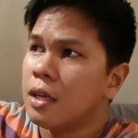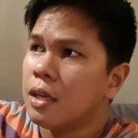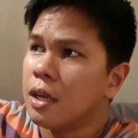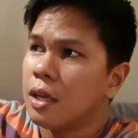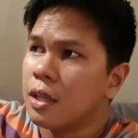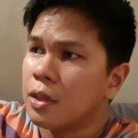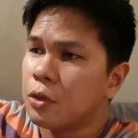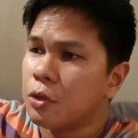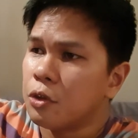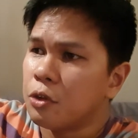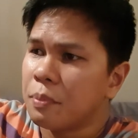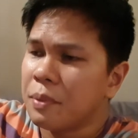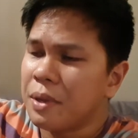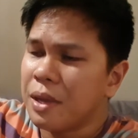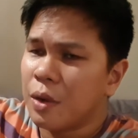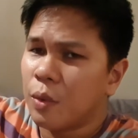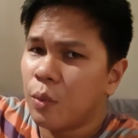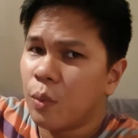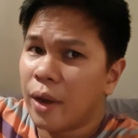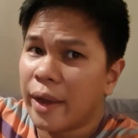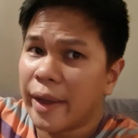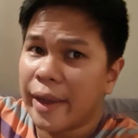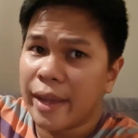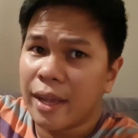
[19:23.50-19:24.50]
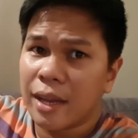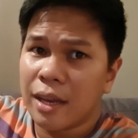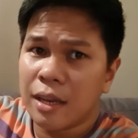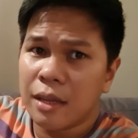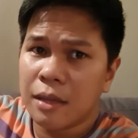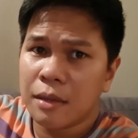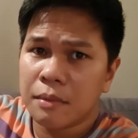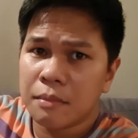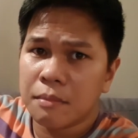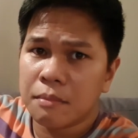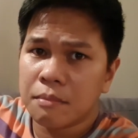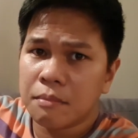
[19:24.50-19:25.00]
it took me a while
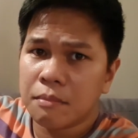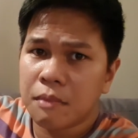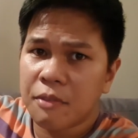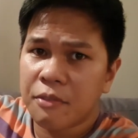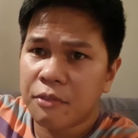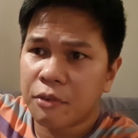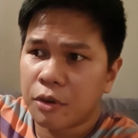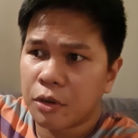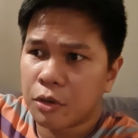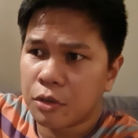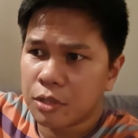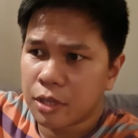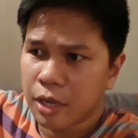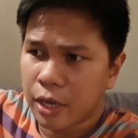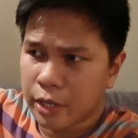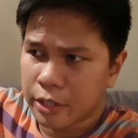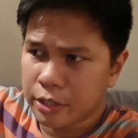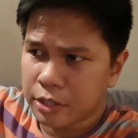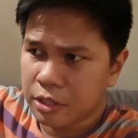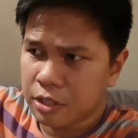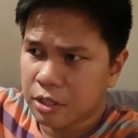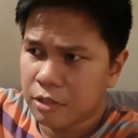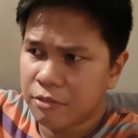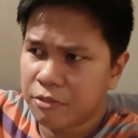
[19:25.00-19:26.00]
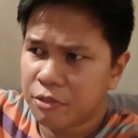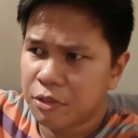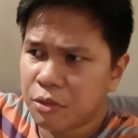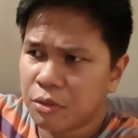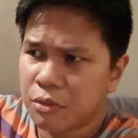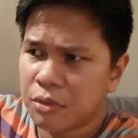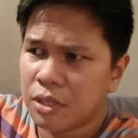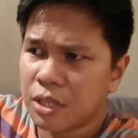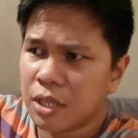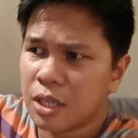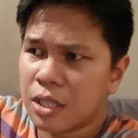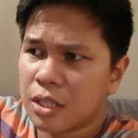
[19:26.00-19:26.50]
before ko na-achieve
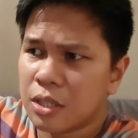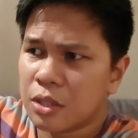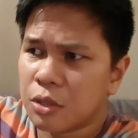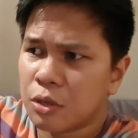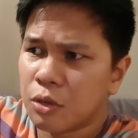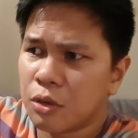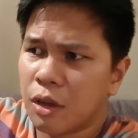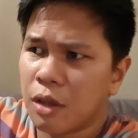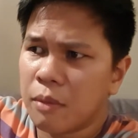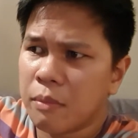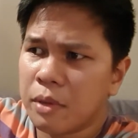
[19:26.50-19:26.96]
yung ganito,